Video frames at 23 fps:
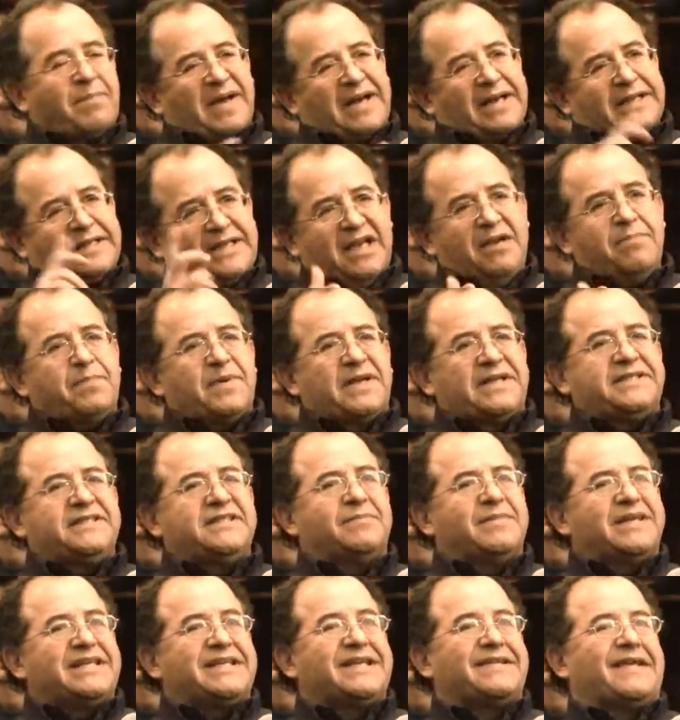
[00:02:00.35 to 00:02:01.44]
a partir
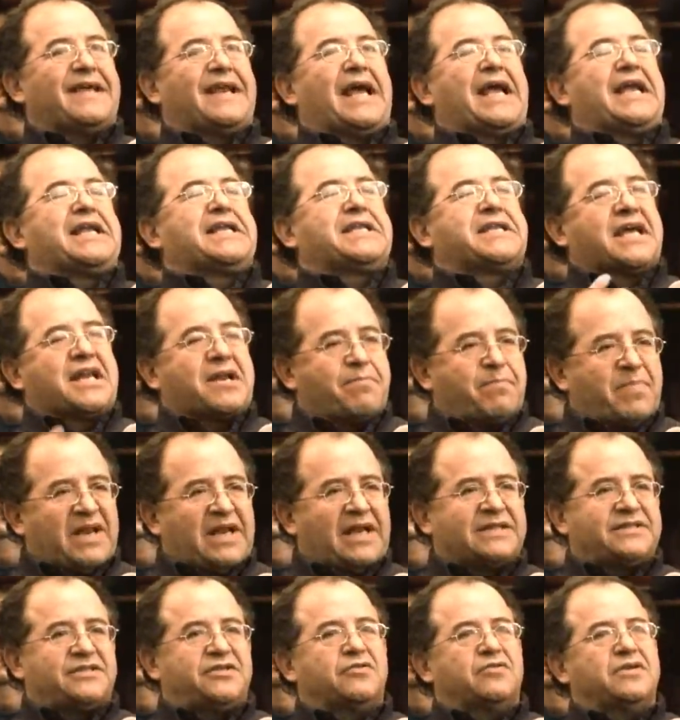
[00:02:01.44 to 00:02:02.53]
precisamente de la
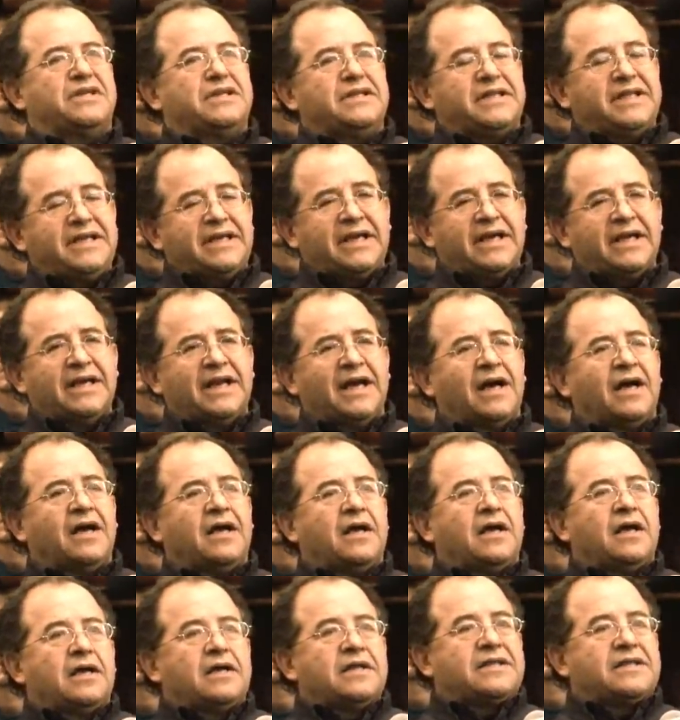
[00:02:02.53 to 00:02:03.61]
interpelación indígena,